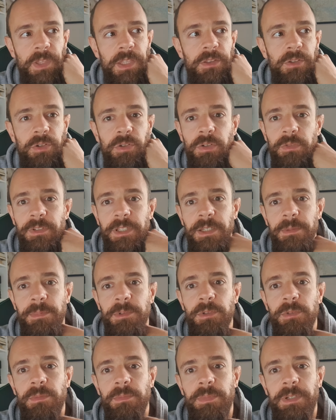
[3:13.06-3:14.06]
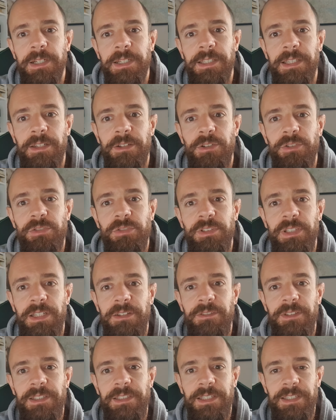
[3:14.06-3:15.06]
Non conviene più perché il costo della
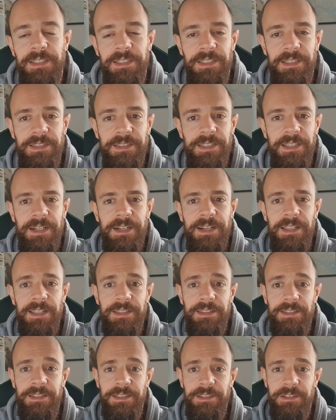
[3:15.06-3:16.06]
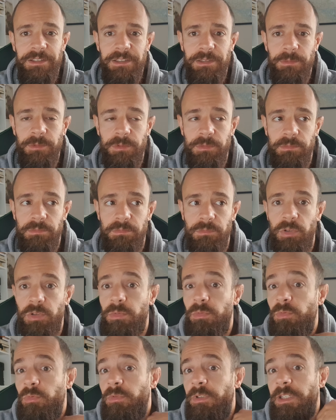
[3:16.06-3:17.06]
vita in Inghilterra è altissimo, o
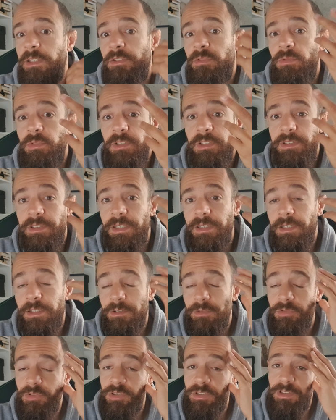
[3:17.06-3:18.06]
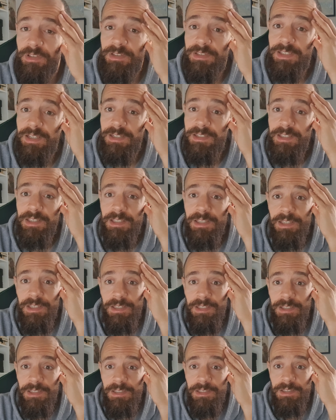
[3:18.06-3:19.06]
comunque è sugli standard occidentali,
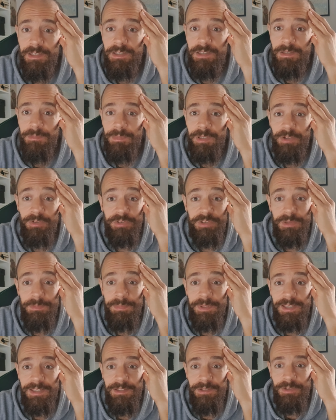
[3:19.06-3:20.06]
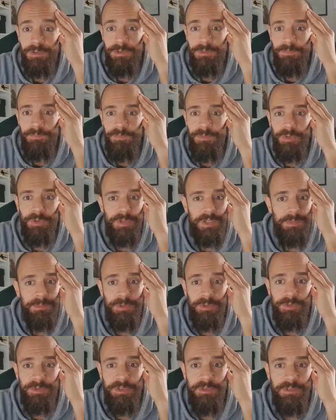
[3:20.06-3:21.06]
ma lo stipendio non è
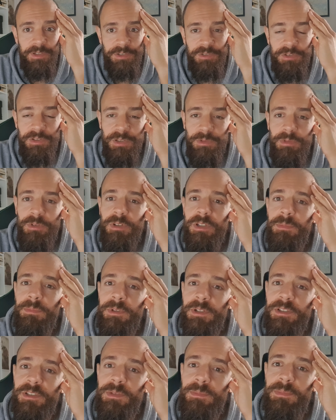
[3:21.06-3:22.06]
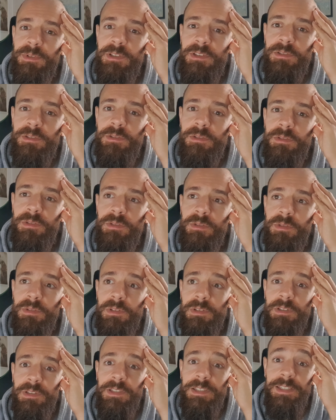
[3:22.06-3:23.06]
molto diverso da quello che percepiscono
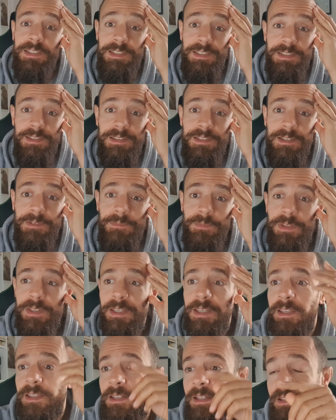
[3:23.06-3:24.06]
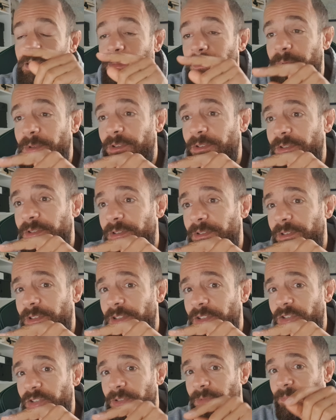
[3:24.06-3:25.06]
in India. E la, il post
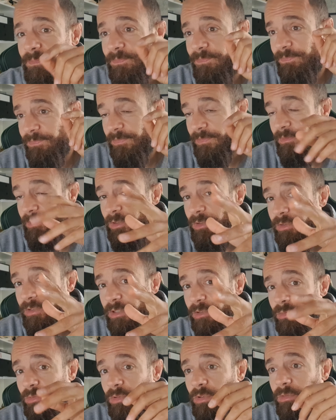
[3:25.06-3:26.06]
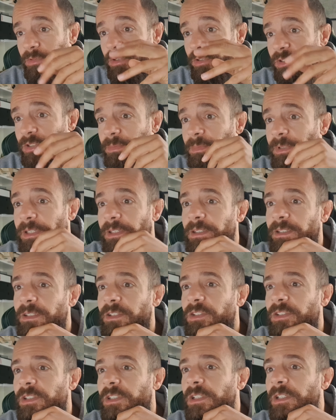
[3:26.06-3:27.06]
dice, ve lo traduco velocemente,
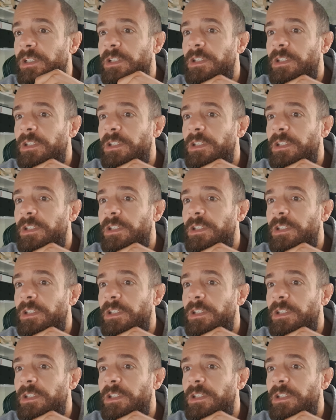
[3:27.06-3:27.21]
dice